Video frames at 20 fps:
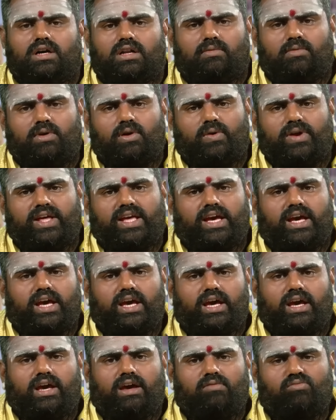நம்மளுடைய
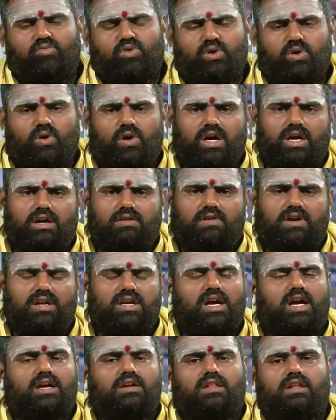முன்னோர்கள்
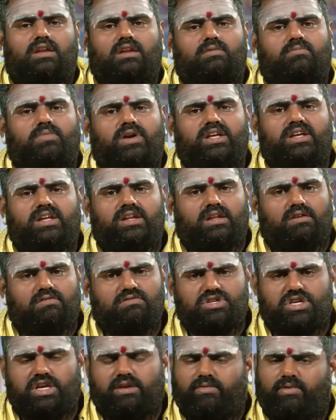வழிகாட்டுதலின்படி என்ன
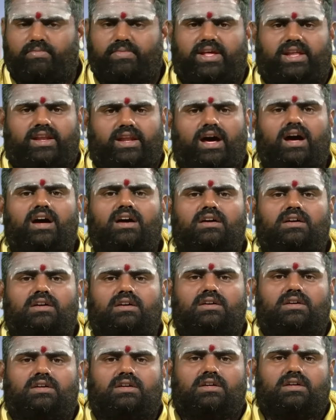விஷயம் அப்படின்னா
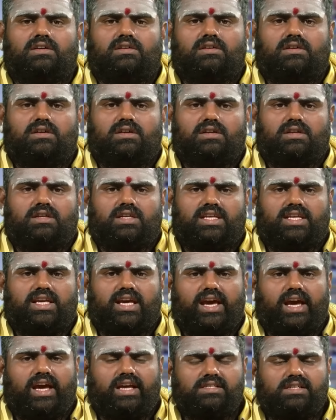
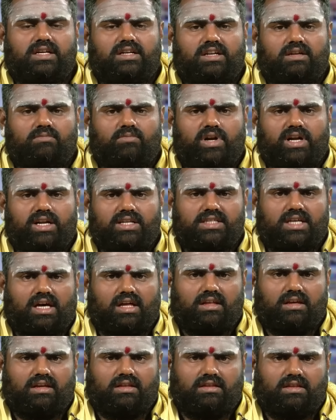ஏஜ் அட்டன் பண்ண
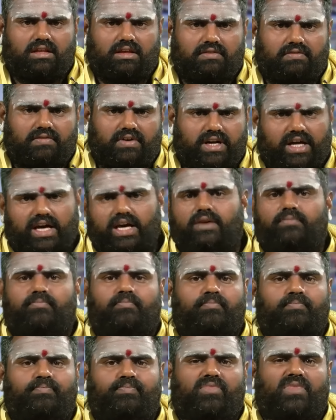ஜாதகத்தை விட
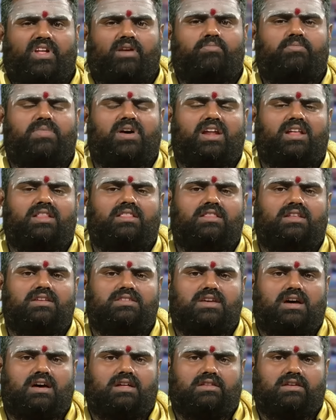பிறந்த
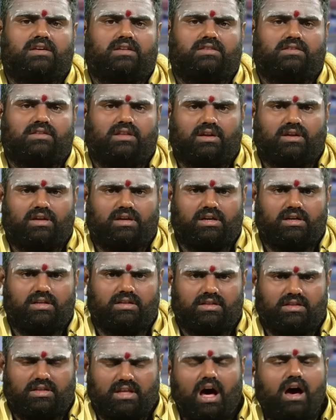
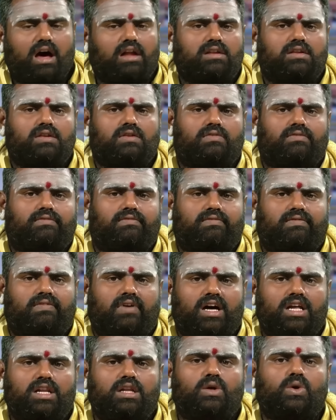ஜாதகத்திற்குத்தான்
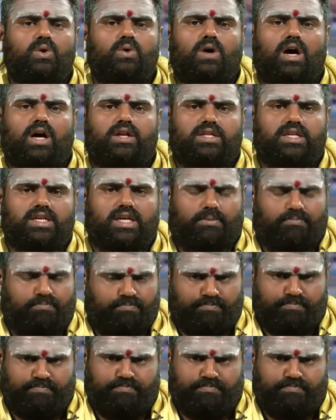வலு அதிகம்